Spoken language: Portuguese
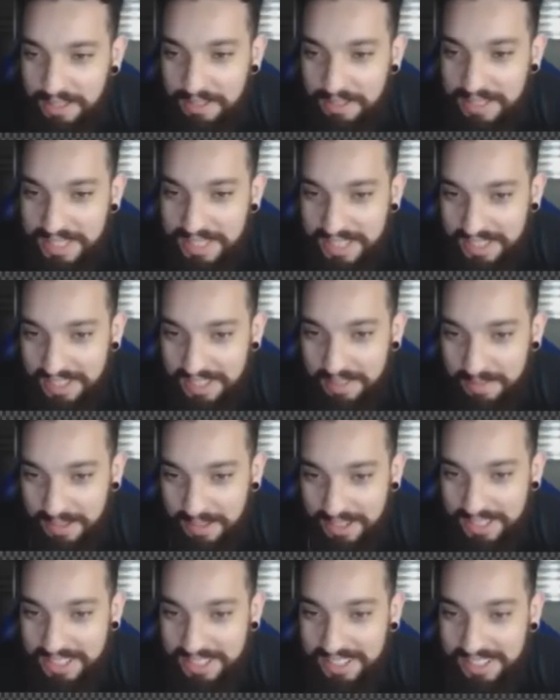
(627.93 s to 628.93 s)
não sei dar
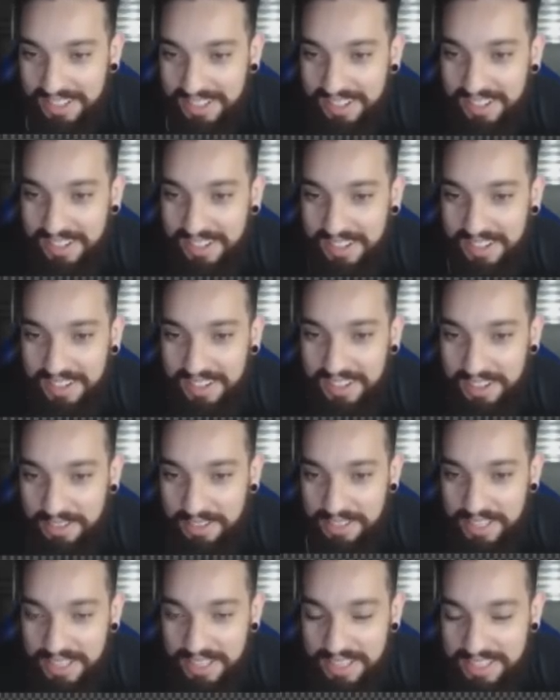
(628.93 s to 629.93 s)
mod. Eu não
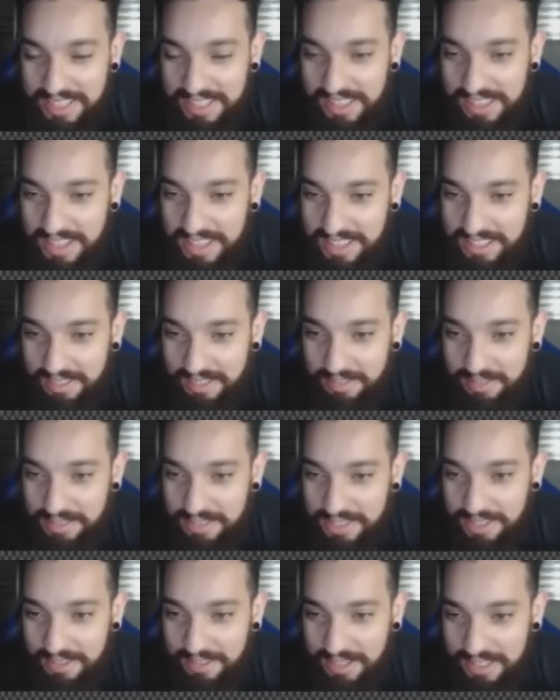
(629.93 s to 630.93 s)
sei nem se tem essa
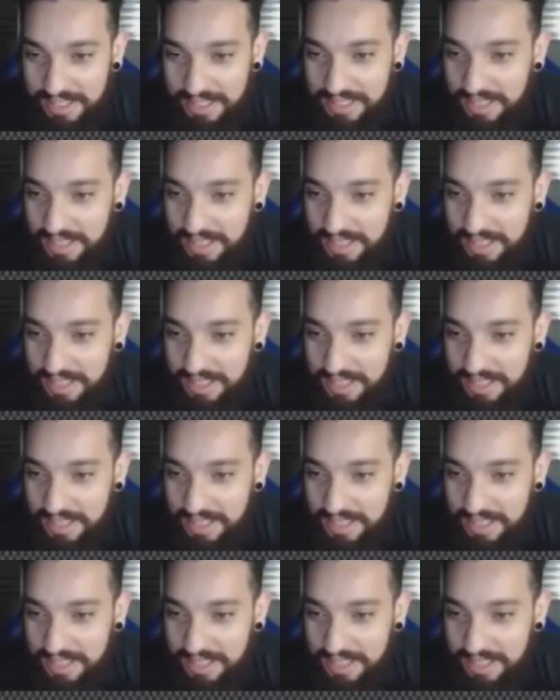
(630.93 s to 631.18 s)
função aqui de